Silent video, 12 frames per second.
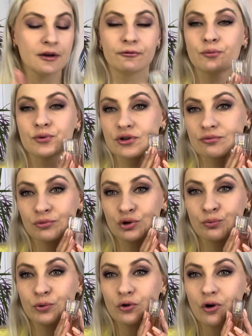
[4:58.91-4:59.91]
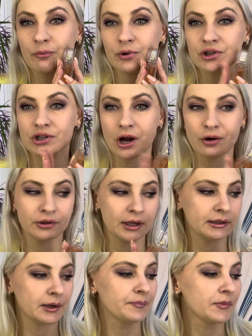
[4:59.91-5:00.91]
В общем, люблю, обожаю,
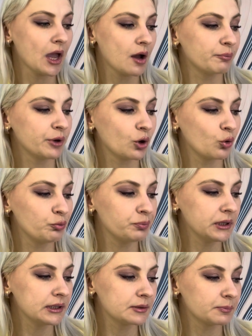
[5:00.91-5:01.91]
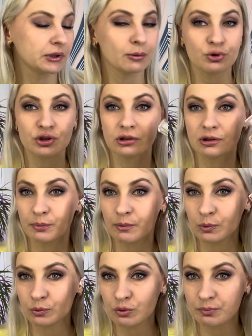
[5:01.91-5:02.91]
надо прикупить, потому что это,
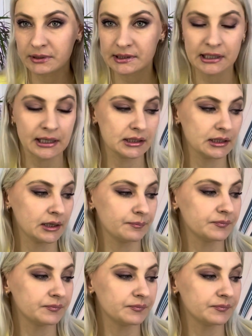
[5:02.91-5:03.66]
по-моему, последняя